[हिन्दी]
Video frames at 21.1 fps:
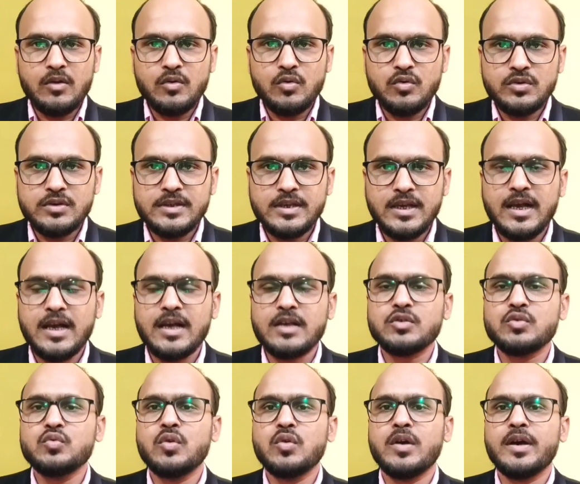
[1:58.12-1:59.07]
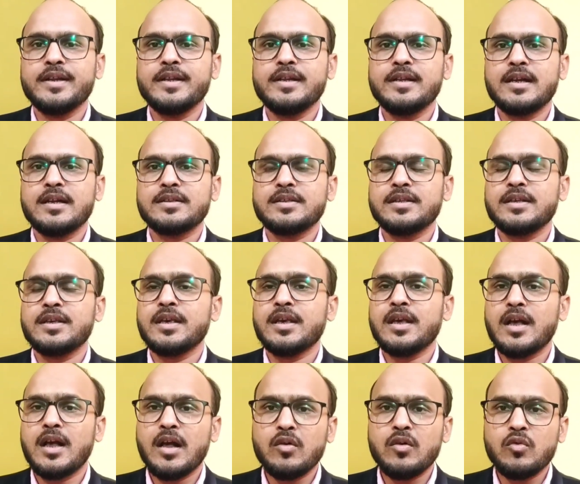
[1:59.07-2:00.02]
आंखों से आंसू आने लगते
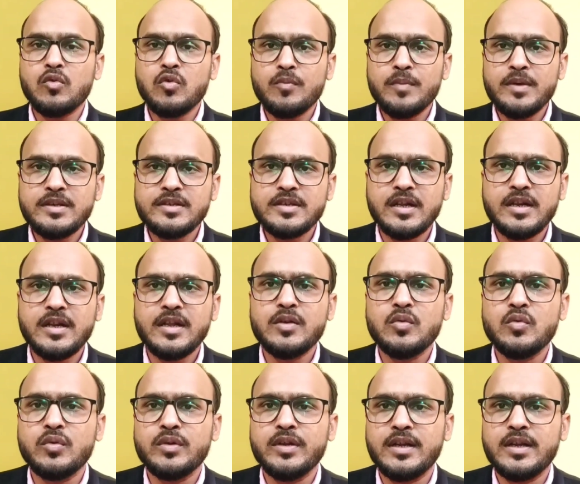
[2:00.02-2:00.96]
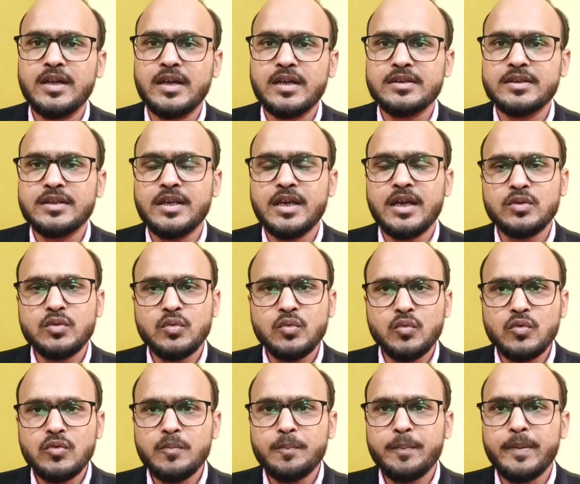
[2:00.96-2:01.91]
हैं आंखों में जलन होने लगती है तो
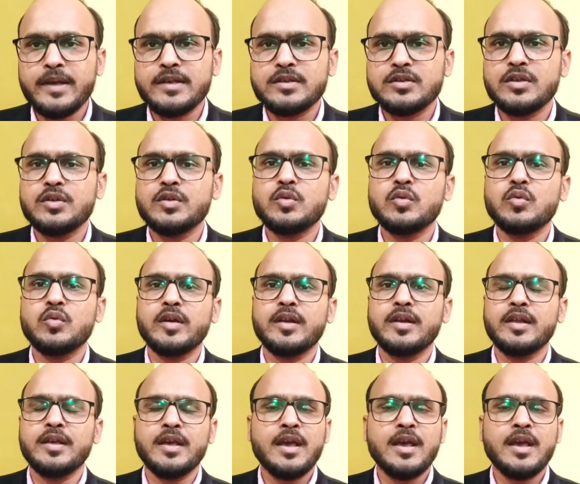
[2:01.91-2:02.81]
उन पेशेंटों के